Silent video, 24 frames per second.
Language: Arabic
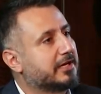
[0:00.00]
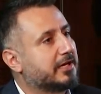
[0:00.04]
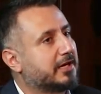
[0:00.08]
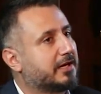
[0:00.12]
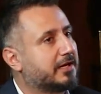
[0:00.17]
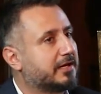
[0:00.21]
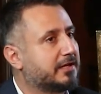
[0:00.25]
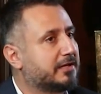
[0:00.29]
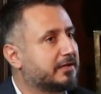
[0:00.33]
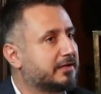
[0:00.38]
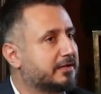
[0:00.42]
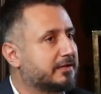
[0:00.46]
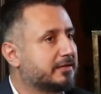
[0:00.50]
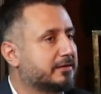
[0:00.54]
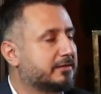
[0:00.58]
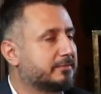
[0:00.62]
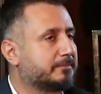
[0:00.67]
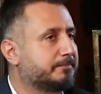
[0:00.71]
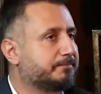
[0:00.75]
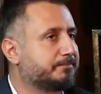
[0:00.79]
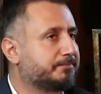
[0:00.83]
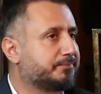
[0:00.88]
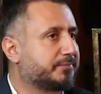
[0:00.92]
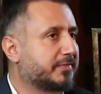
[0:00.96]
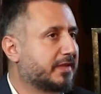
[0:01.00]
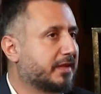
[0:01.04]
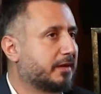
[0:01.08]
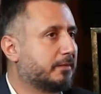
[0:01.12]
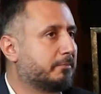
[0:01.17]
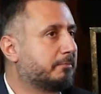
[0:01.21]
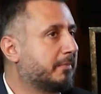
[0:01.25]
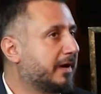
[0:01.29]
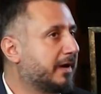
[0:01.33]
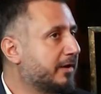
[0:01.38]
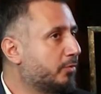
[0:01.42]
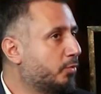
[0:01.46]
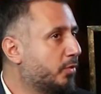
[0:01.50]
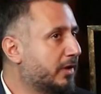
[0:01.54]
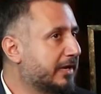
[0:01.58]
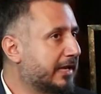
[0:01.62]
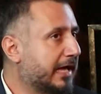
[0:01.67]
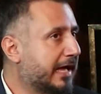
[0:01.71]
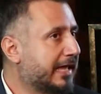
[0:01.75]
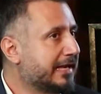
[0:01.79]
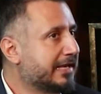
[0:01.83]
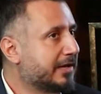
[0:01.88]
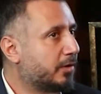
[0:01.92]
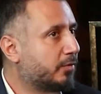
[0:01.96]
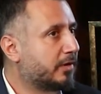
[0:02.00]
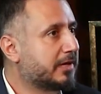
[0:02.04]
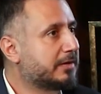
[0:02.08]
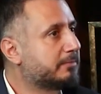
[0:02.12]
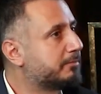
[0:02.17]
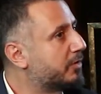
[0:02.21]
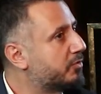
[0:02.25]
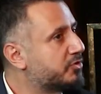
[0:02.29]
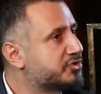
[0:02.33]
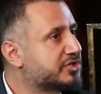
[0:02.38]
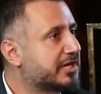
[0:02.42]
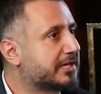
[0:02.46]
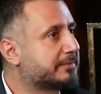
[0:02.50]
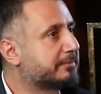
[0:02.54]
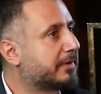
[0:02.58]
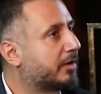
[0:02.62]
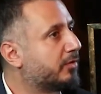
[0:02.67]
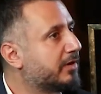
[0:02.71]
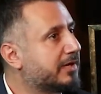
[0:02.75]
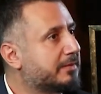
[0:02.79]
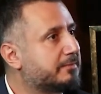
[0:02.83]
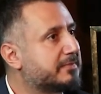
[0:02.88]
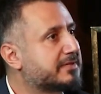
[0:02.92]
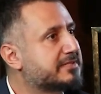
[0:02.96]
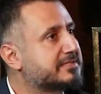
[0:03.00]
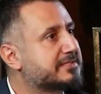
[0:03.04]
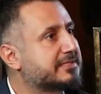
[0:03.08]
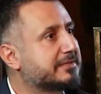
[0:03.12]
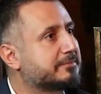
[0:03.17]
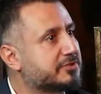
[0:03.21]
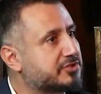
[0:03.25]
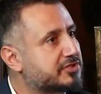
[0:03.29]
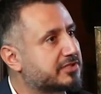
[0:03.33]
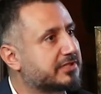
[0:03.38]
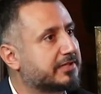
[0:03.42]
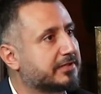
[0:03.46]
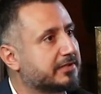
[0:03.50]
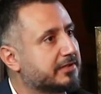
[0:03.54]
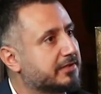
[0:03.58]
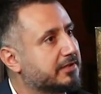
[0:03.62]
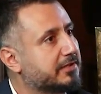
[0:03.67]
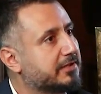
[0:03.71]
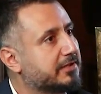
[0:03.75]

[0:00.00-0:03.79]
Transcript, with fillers: آه ما ولا هلا ولا ما واجهت مع ولا ممثل مشكله